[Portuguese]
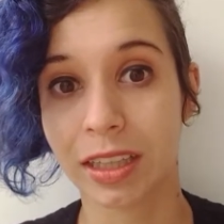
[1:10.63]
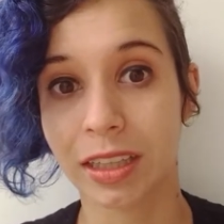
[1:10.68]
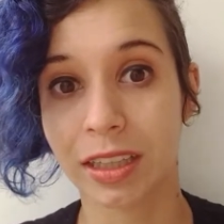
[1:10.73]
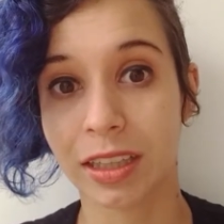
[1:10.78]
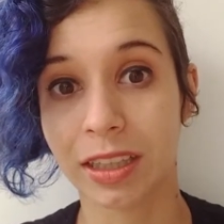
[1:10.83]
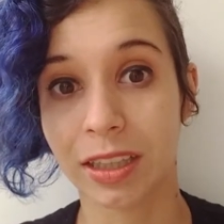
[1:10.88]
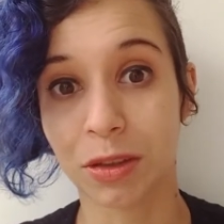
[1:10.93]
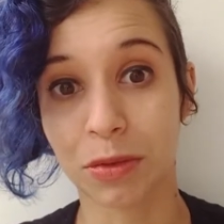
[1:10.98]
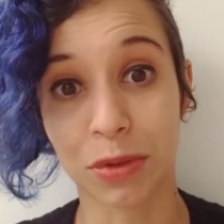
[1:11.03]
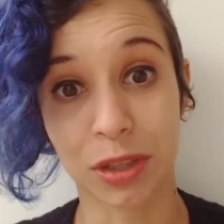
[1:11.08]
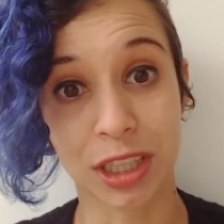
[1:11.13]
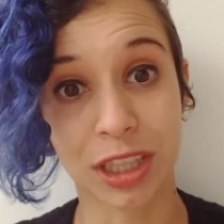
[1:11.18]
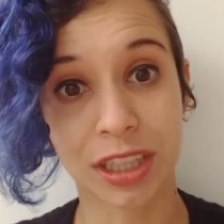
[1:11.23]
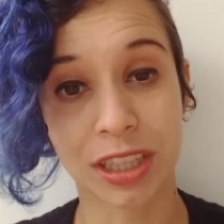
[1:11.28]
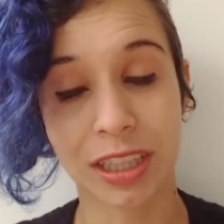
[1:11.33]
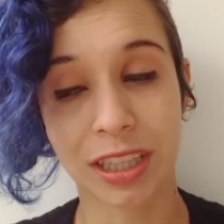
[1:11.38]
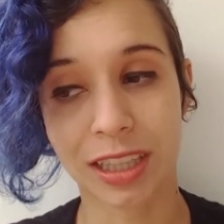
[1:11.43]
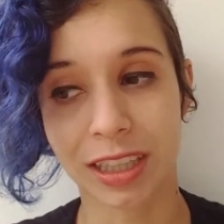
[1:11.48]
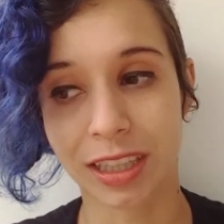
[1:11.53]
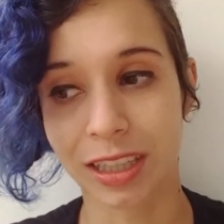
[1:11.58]
E eu vou
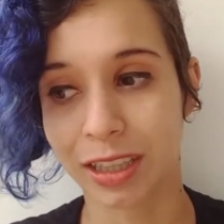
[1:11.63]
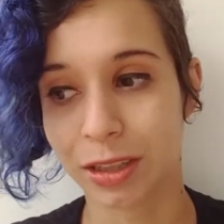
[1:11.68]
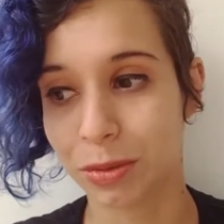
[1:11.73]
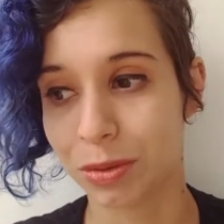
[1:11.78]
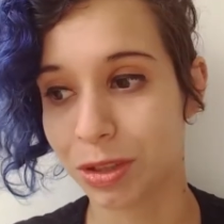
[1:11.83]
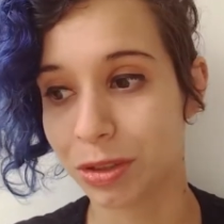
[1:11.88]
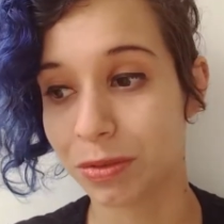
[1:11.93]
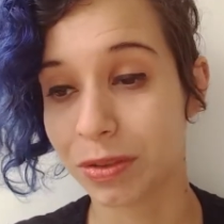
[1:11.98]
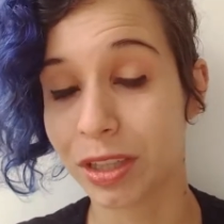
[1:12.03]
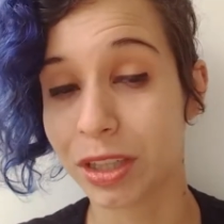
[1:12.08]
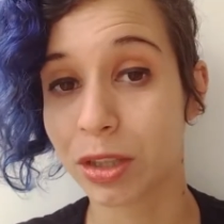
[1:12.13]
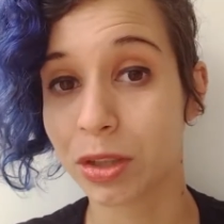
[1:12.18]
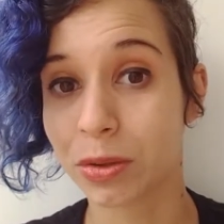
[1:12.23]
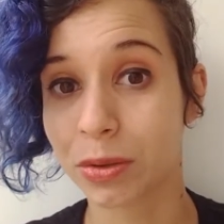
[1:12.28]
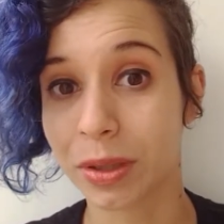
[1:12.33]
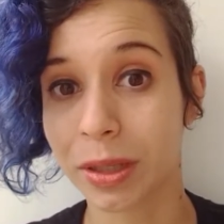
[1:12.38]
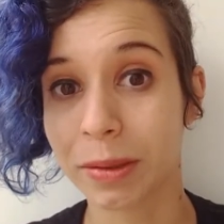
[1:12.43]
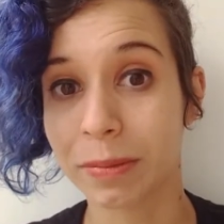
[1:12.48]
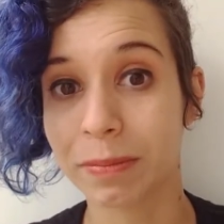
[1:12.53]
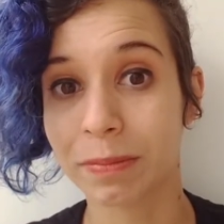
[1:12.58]
te dizer que o
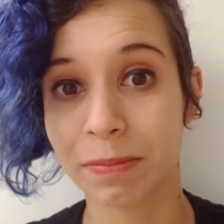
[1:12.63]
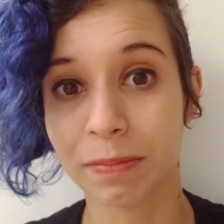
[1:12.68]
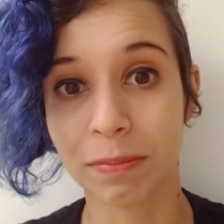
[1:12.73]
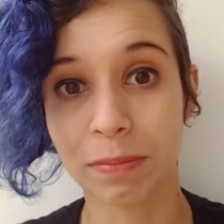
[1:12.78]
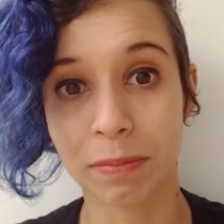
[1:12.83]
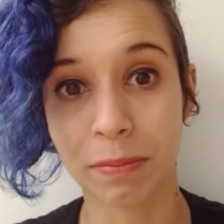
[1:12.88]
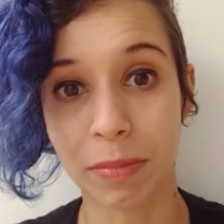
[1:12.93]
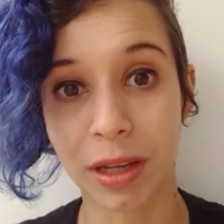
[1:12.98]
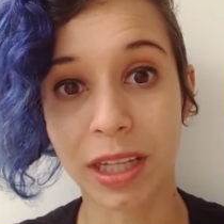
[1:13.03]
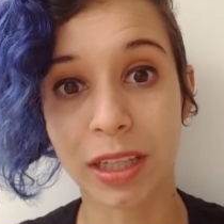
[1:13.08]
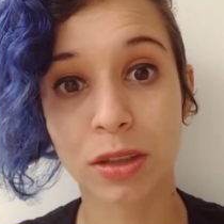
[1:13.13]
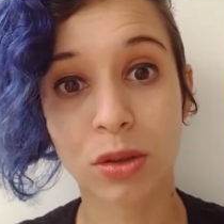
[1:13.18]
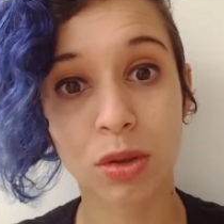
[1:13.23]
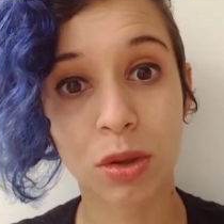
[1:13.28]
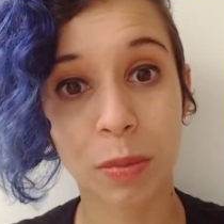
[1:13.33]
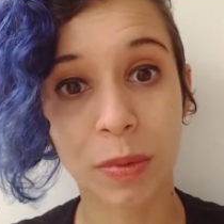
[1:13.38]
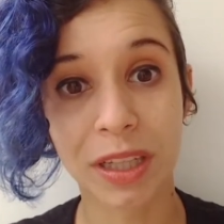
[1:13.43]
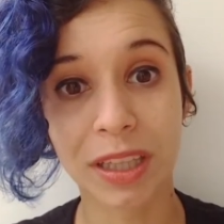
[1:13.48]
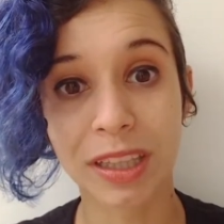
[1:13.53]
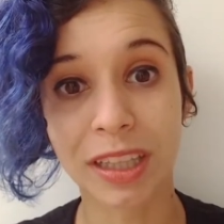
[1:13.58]
desfecho é bem
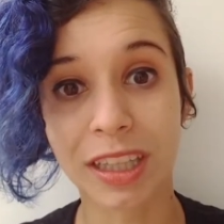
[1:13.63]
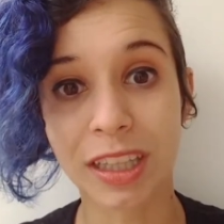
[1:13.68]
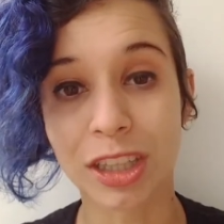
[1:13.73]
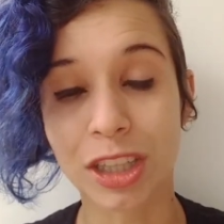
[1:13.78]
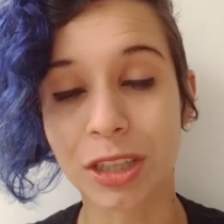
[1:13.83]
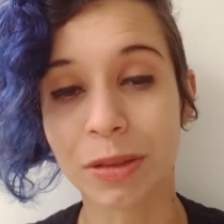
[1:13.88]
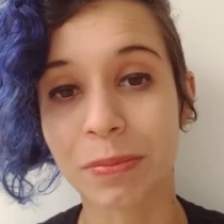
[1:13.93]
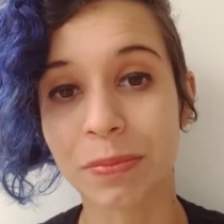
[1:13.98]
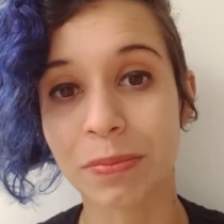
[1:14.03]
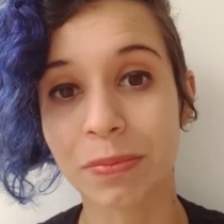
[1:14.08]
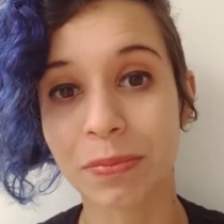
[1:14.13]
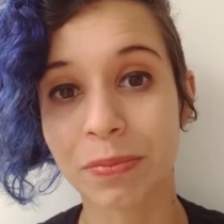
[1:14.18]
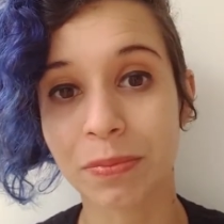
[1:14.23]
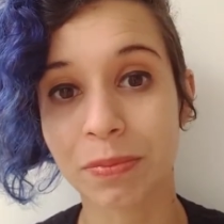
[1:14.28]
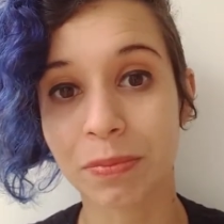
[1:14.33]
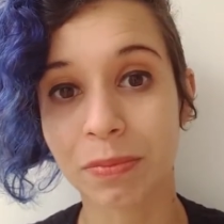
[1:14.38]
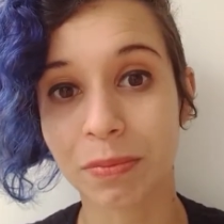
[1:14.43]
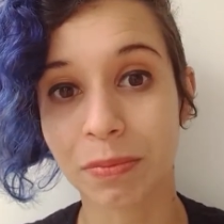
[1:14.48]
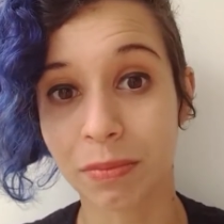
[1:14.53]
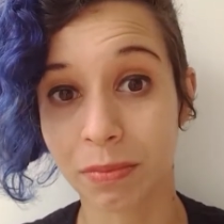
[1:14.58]
surpreendente.
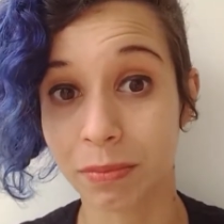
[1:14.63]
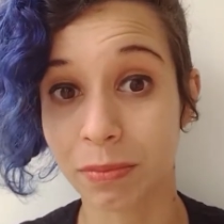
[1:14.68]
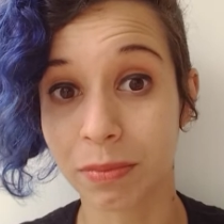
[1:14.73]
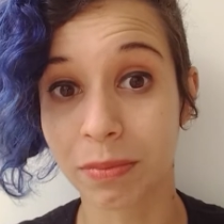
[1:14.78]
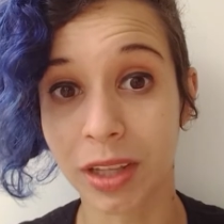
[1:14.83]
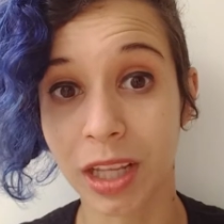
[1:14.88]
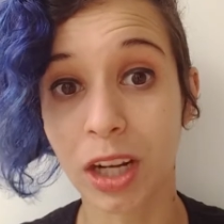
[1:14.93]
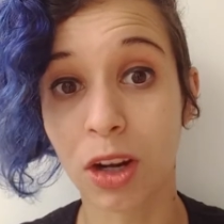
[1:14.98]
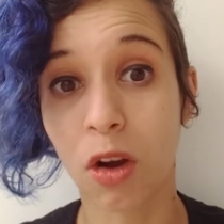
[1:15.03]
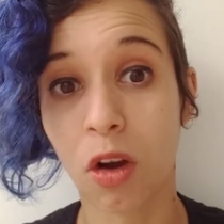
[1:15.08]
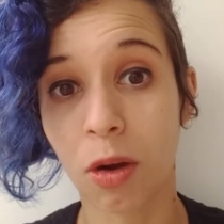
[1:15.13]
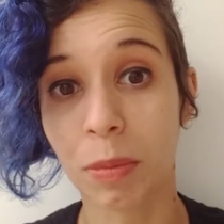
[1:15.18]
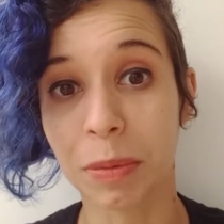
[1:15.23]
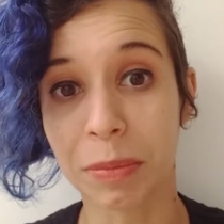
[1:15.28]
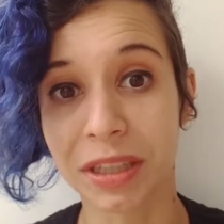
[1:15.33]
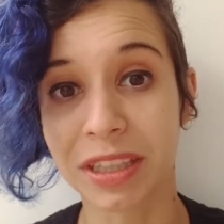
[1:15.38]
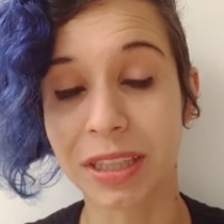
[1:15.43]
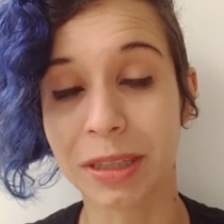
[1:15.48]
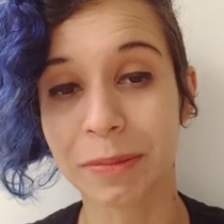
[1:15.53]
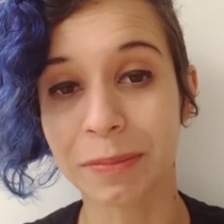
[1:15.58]
Ele
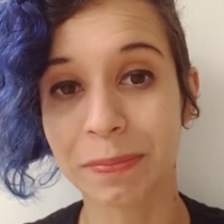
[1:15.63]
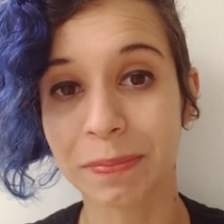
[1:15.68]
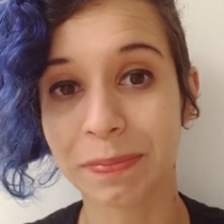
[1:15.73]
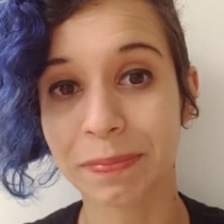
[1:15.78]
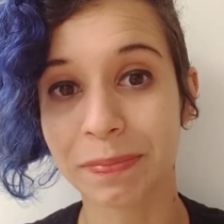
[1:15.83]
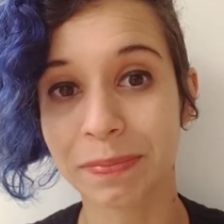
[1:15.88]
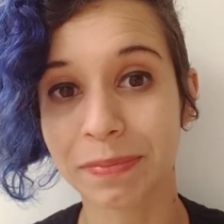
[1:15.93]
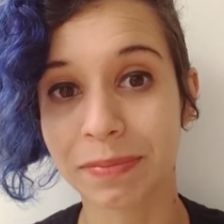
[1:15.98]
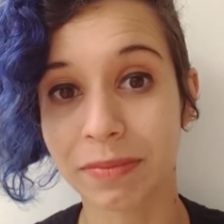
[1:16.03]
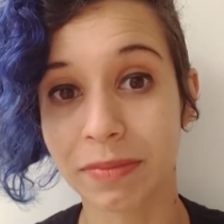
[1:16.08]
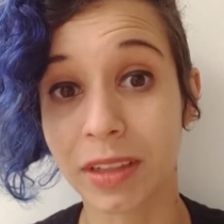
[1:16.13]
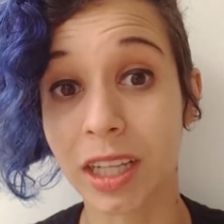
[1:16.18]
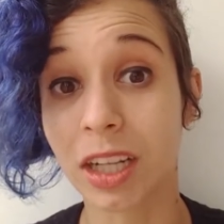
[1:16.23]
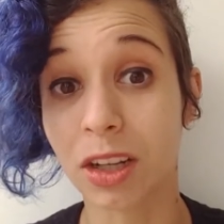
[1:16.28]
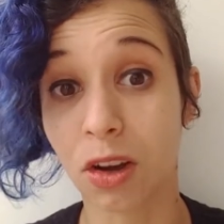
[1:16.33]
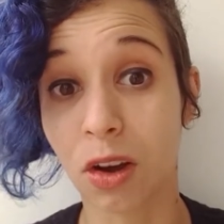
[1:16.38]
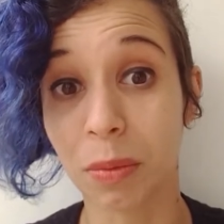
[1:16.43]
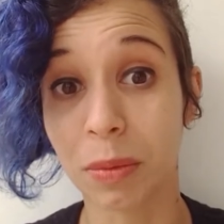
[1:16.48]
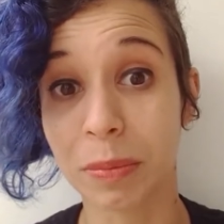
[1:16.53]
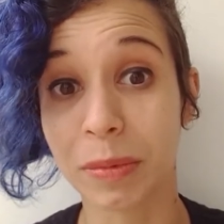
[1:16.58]
come você.
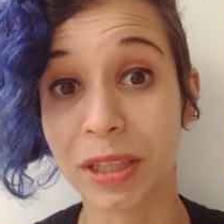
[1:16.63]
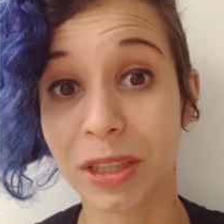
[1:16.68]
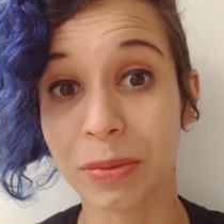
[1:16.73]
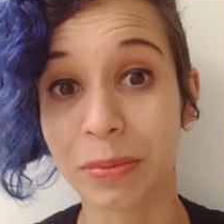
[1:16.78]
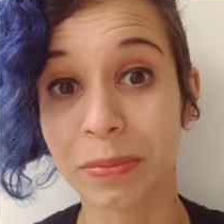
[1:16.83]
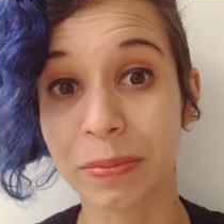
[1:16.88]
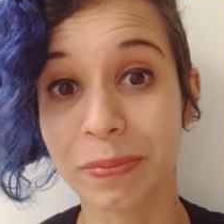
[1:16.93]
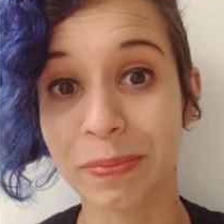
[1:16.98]
Ele come mesmo.